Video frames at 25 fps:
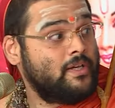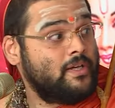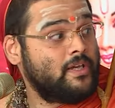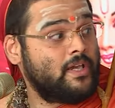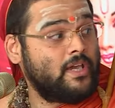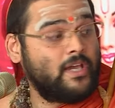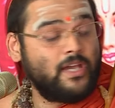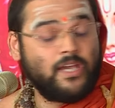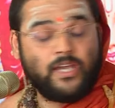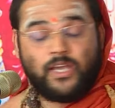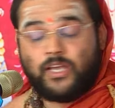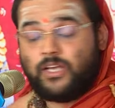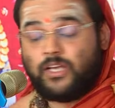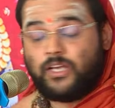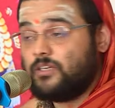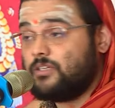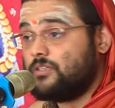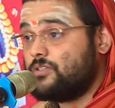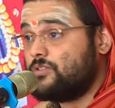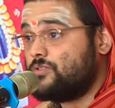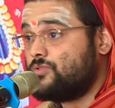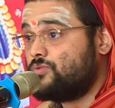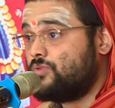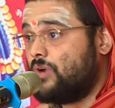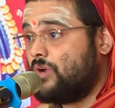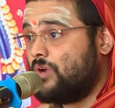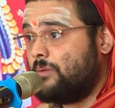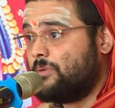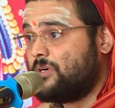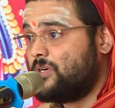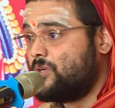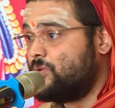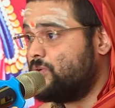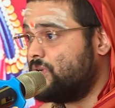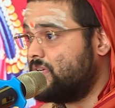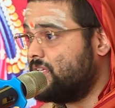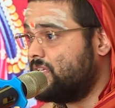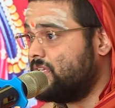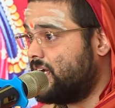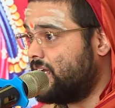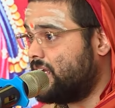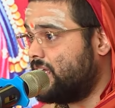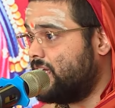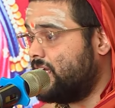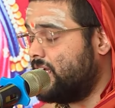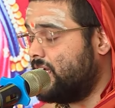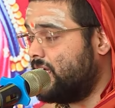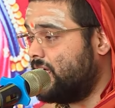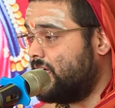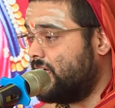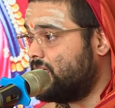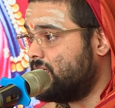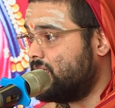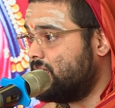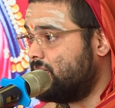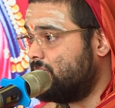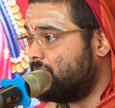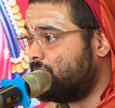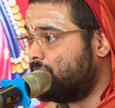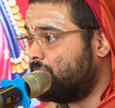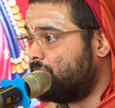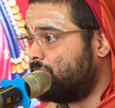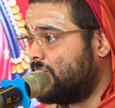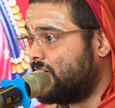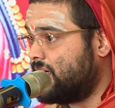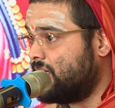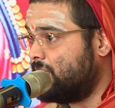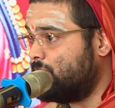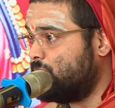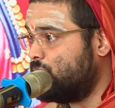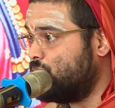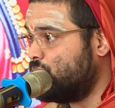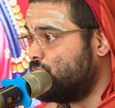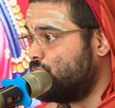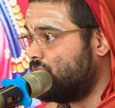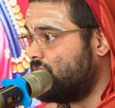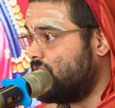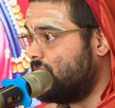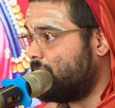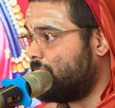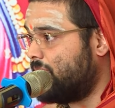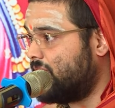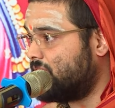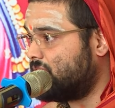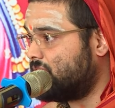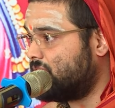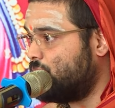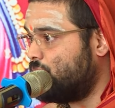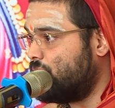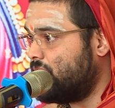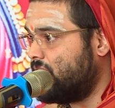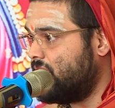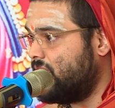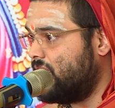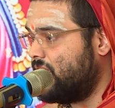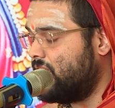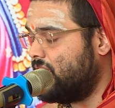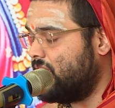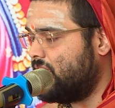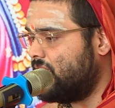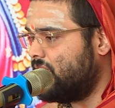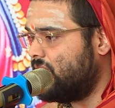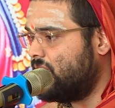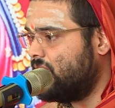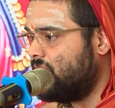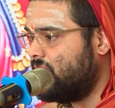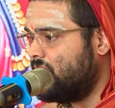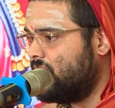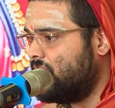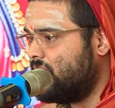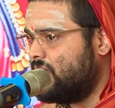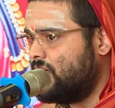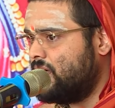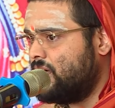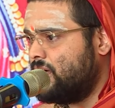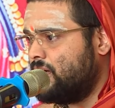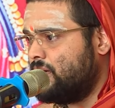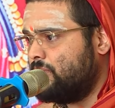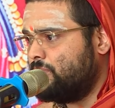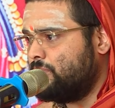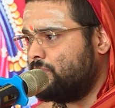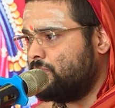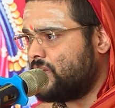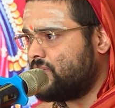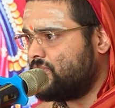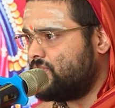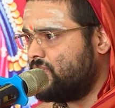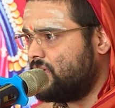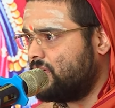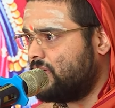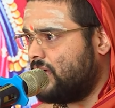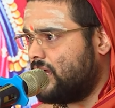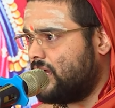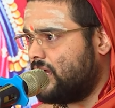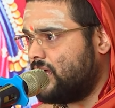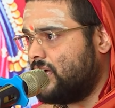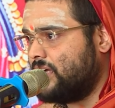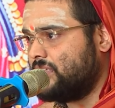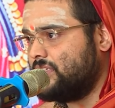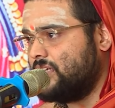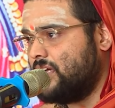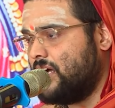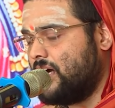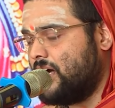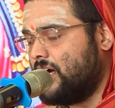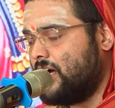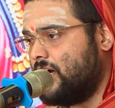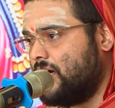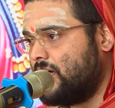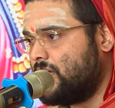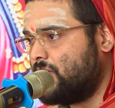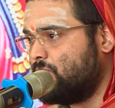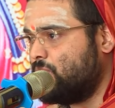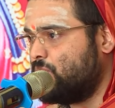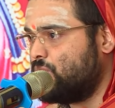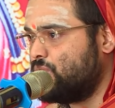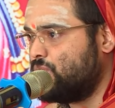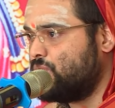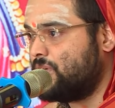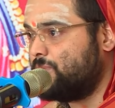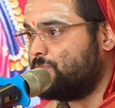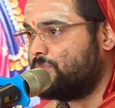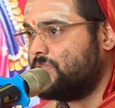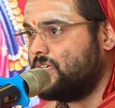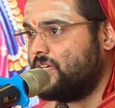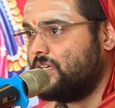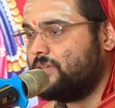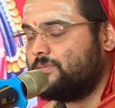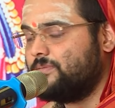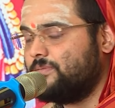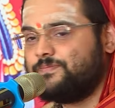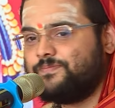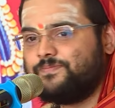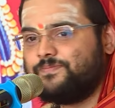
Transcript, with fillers: இங்கே சுவாமிகளுடையதான படமூர்த்தியை பார்த்த உடனேயே மனசுக்கு அலாதியான ஒரு திருப்தி